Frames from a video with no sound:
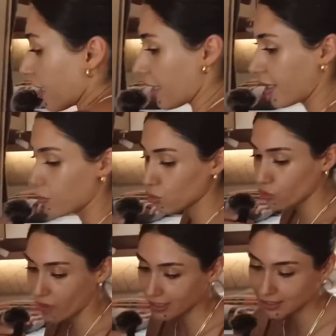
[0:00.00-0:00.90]
E,
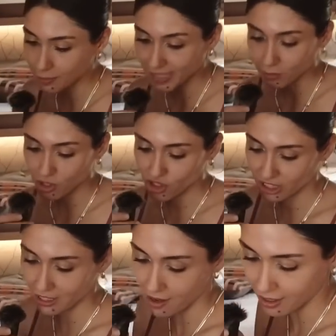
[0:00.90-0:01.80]
mutfakta benim
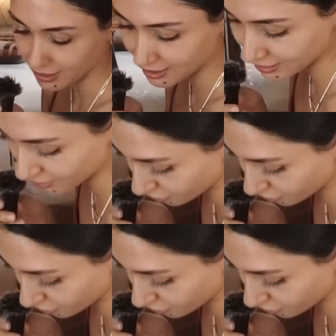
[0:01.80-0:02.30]
için artı